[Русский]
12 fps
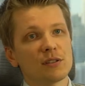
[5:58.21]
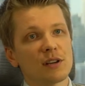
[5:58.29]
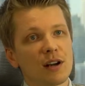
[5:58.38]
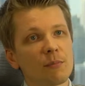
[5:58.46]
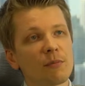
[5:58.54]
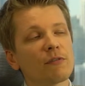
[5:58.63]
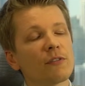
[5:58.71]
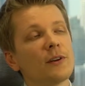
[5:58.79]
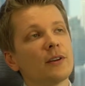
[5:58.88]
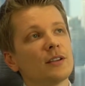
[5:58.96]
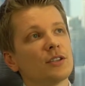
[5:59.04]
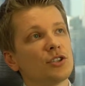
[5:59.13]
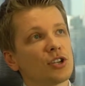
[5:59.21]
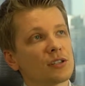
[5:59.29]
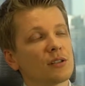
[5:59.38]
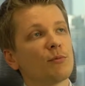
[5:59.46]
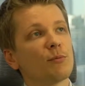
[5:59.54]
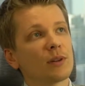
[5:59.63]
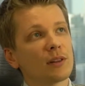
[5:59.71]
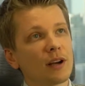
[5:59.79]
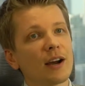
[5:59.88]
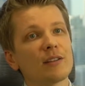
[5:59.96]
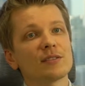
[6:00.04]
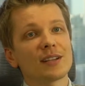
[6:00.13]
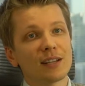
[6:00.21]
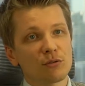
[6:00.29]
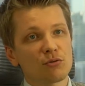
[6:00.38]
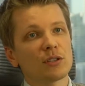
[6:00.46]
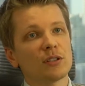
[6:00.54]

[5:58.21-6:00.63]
дирхамов – и сейчас ему предлагают за эту же